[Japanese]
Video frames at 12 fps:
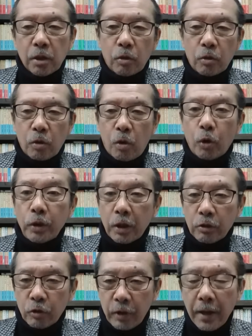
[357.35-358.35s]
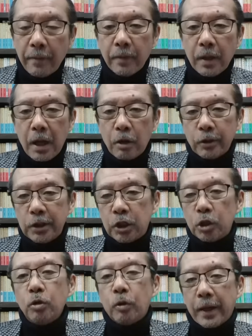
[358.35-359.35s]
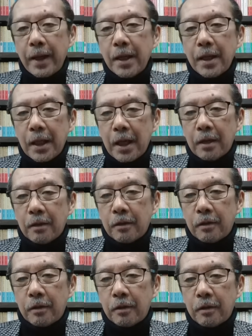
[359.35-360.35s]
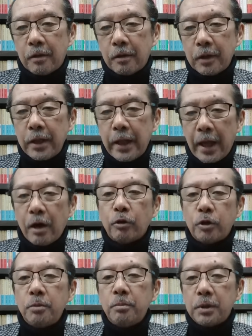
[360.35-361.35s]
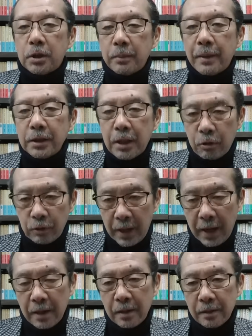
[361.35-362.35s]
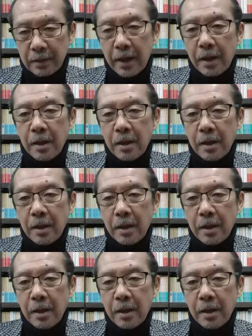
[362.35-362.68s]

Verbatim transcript: このホテルのね、あの一室をね、あのー、いい部屋を準備しましたので、ね、